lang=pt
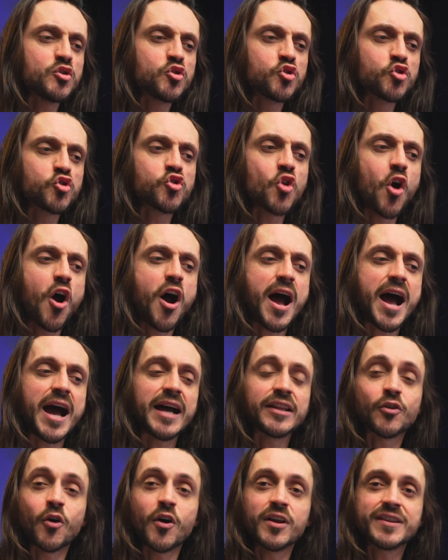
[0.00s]
só a
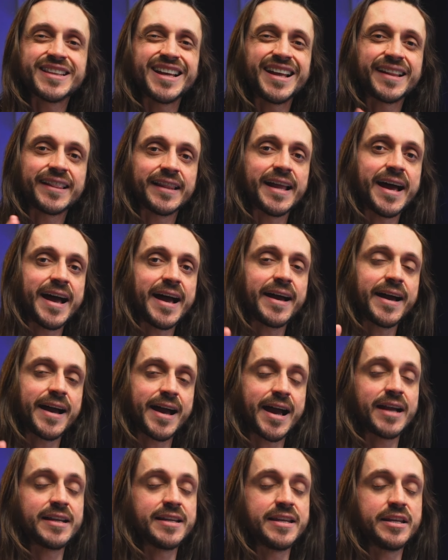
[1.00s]
nota lá
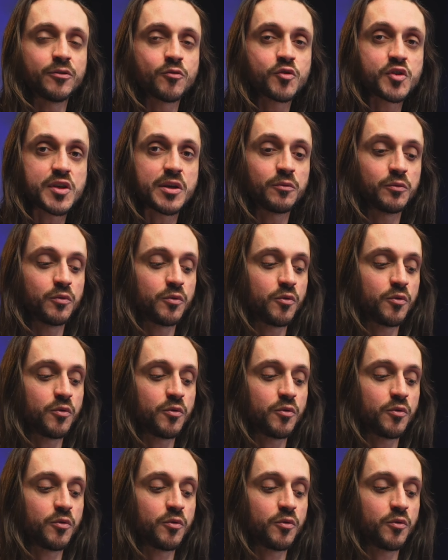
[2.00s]
ali no segundo